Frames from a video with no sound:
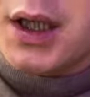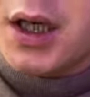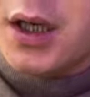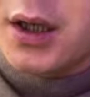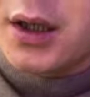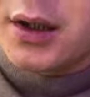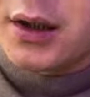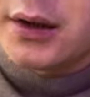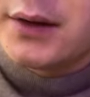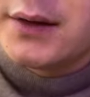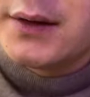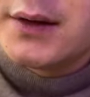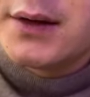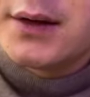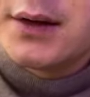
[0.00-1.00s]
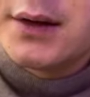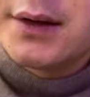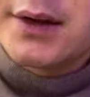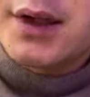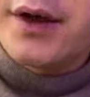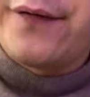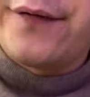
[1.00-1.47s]
呀，
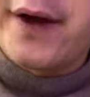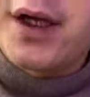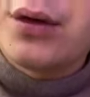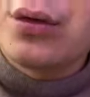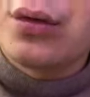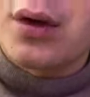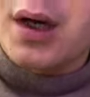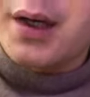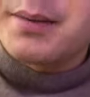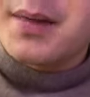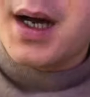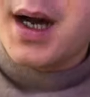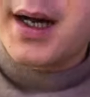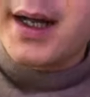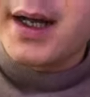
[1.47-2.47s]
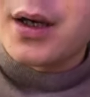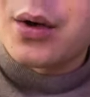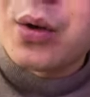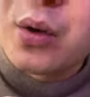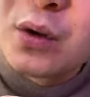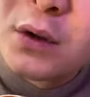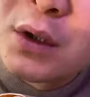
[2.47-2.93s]
这个肥度啊，你妈的，
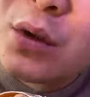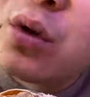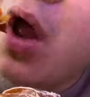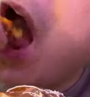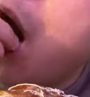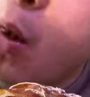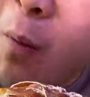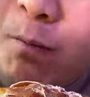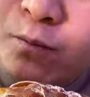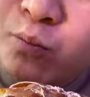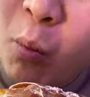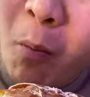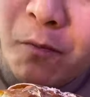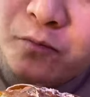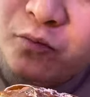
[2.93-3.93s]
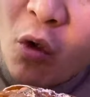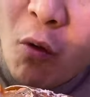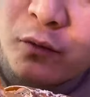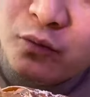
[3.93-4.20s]
嗯，